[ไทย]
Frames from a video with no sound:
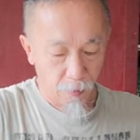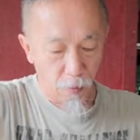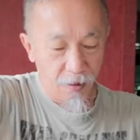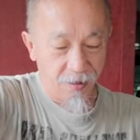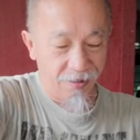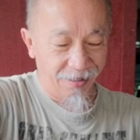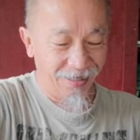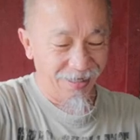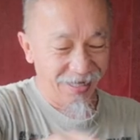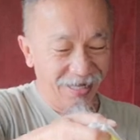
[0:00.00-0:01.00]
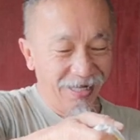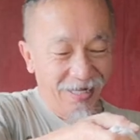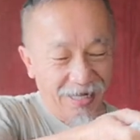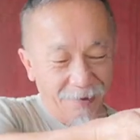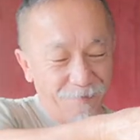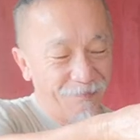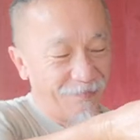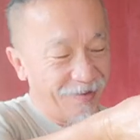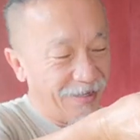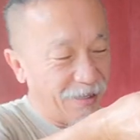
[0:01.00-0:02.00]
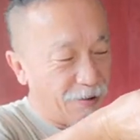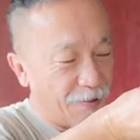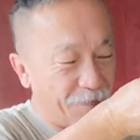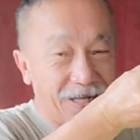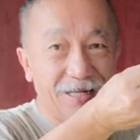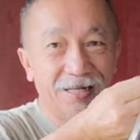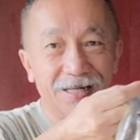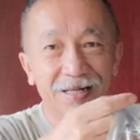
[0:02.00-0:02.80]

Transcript: อ๋อครับก็เป็น